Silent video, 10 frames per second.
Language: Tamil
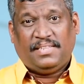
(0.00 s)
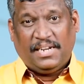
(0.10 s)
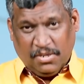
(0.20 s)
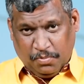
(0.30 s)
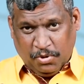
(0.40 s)

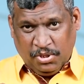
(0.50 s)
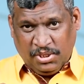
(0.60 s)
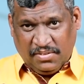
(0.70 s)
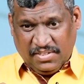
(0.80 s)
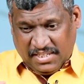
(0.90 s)
தனக்கு
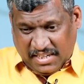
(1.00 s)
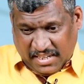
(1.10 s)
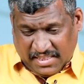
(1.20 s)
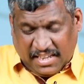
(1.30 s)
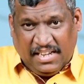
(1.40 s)
புரிஞ்ச
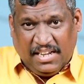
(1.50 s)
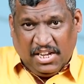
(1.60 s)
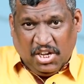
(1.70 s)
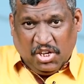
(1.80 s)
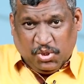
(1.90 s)
விஷயத்தை
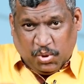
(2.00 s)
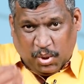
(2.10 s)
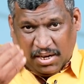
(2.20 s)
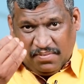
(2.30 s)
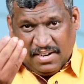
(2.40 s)

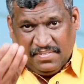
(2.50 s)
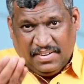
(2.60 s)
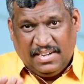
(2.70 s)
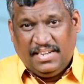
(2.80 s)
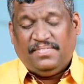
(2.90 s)
சொல்ல வர
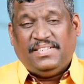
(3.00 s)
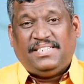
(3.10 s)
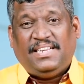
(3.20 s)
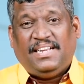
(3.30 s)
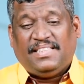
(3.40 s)
வேண்டிய
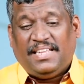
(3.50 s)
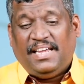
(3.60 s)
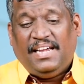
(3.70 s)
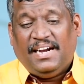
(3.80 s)
விஷயத்தை